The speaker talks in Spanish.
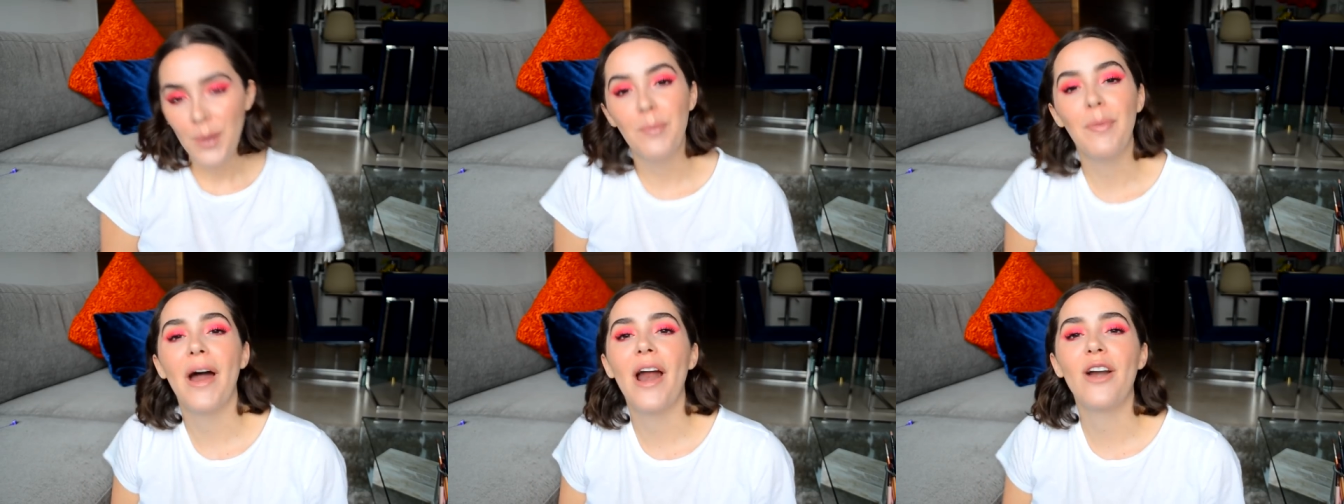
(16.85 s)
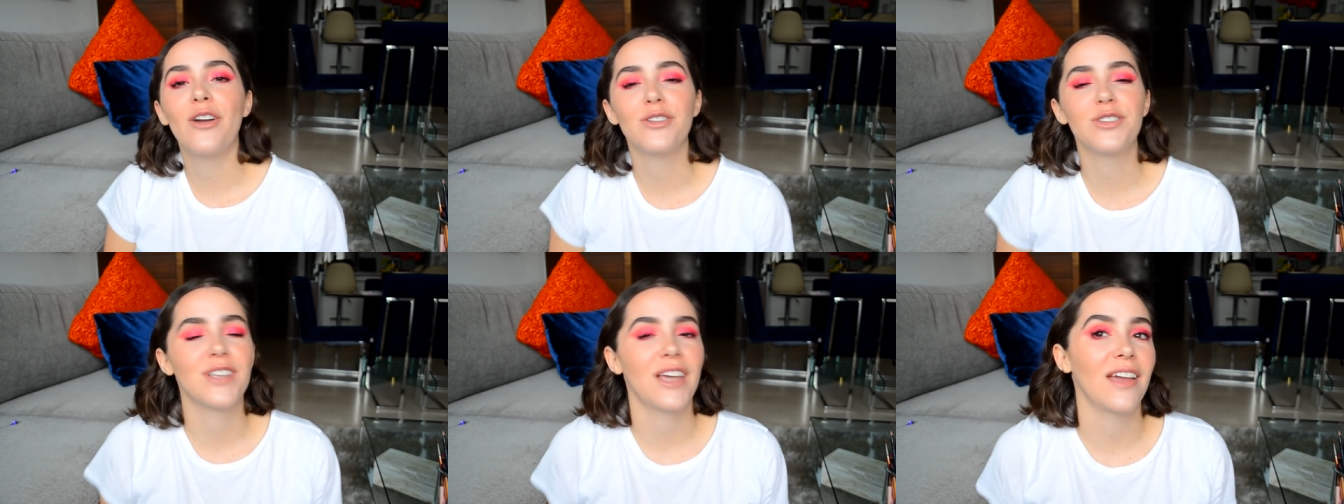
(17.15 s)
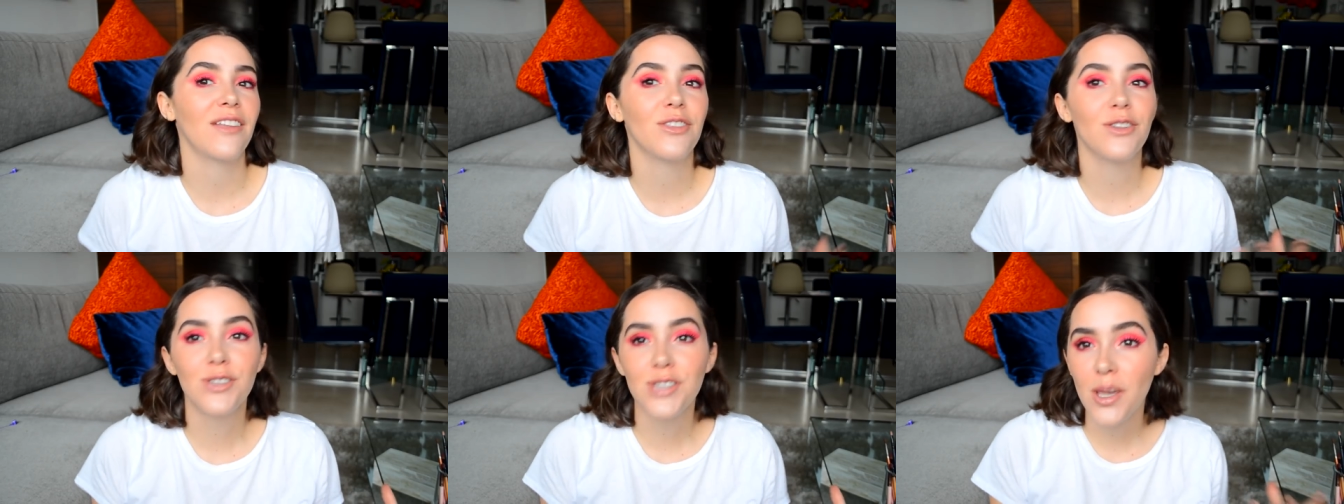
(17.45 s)
Para los
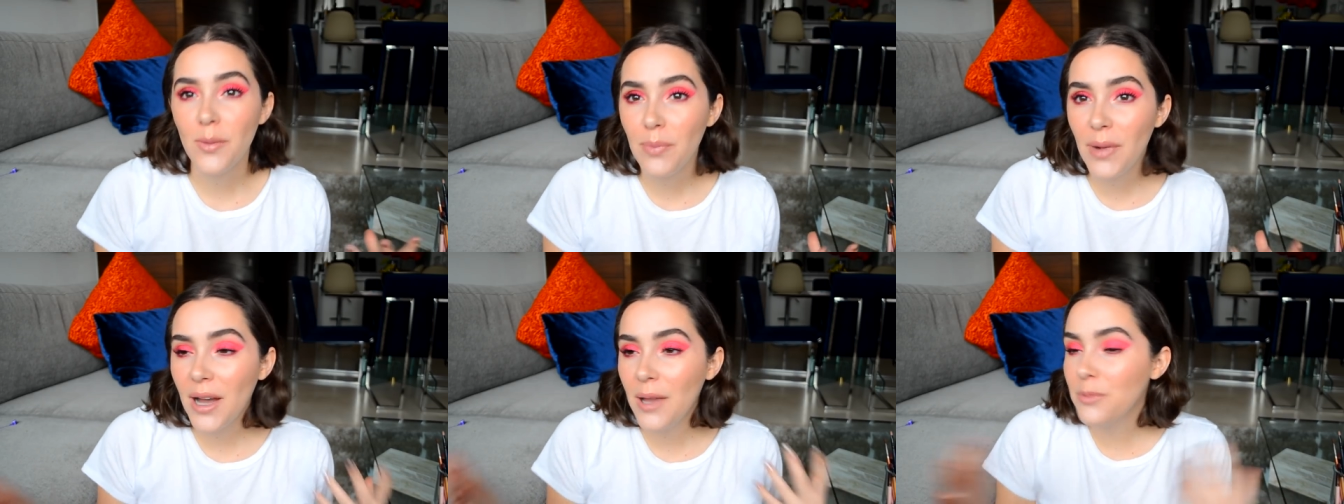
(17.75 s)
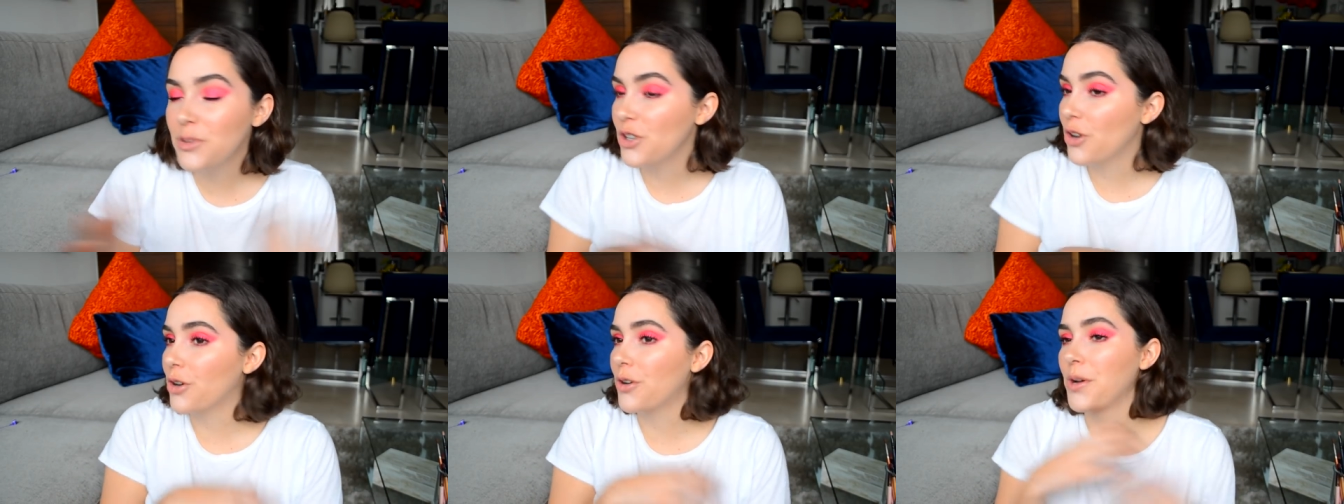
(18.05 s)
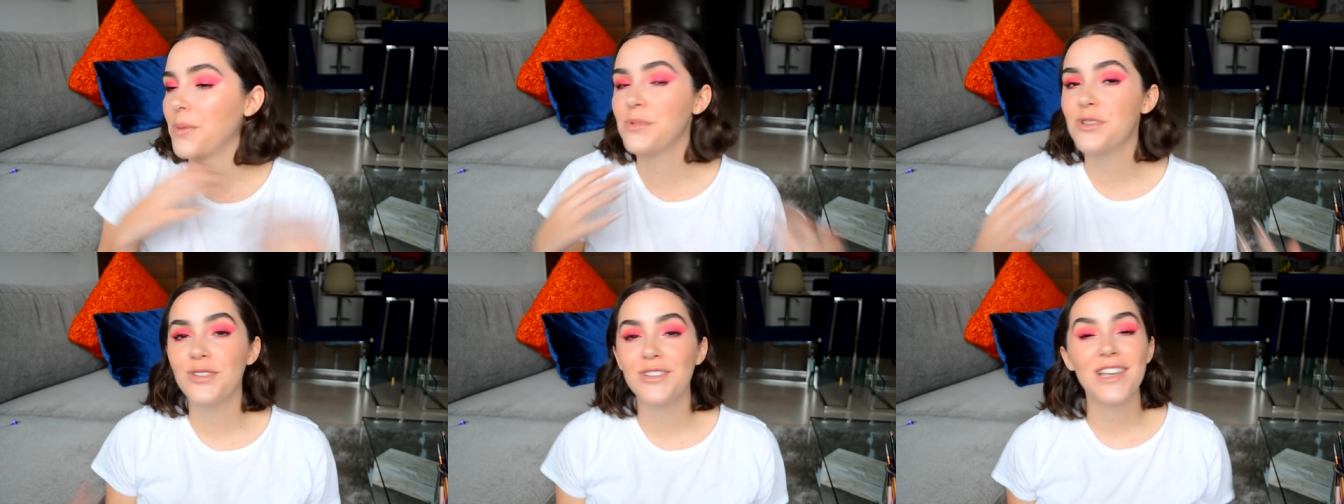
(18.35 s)
que no sepan, yo creo
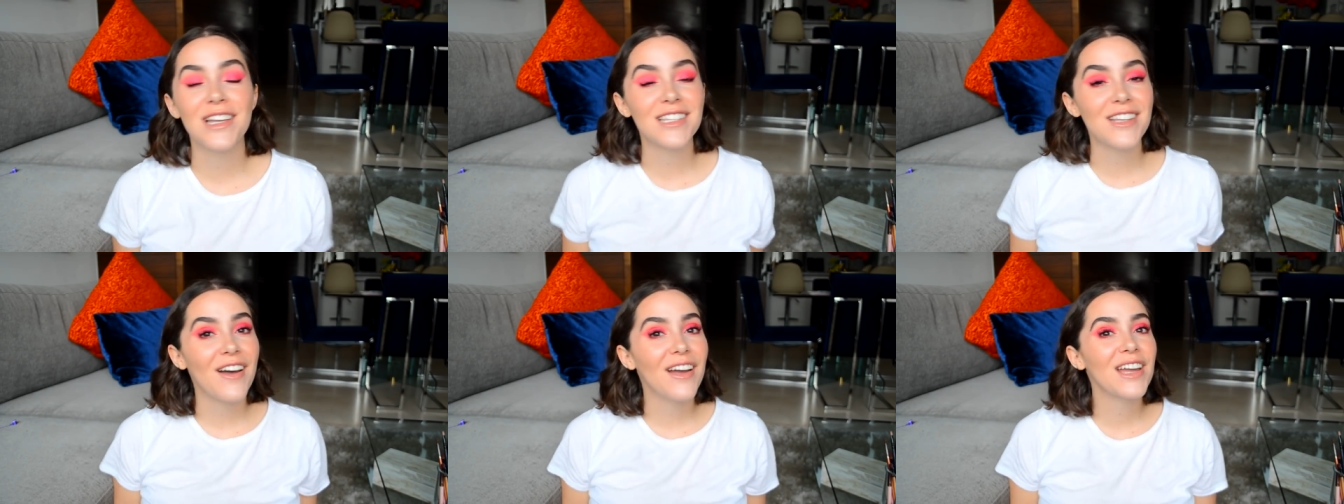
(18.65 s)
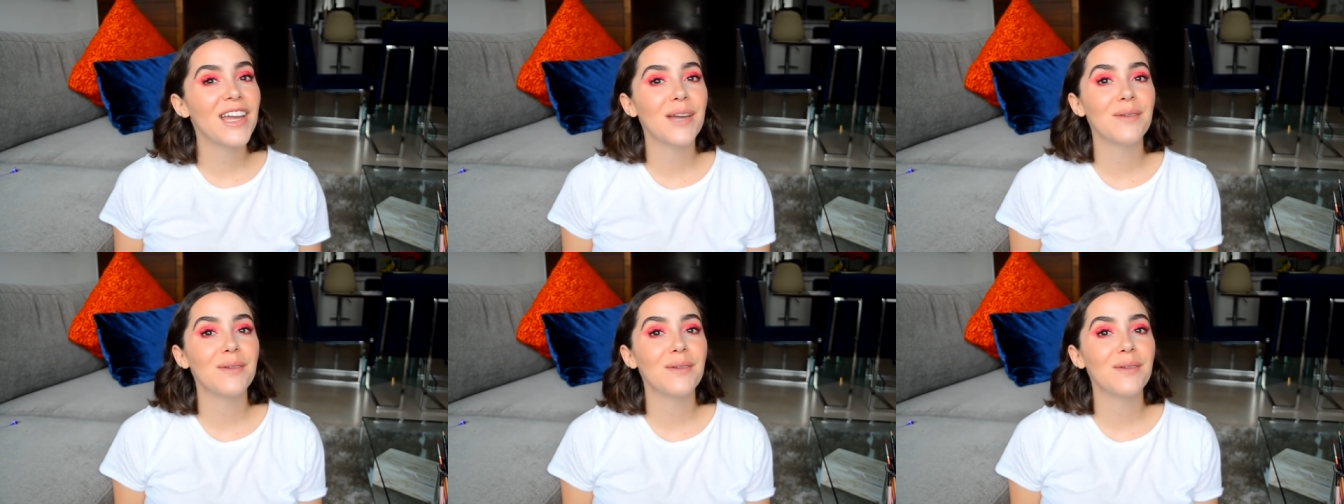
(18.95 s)
que muchos ya saben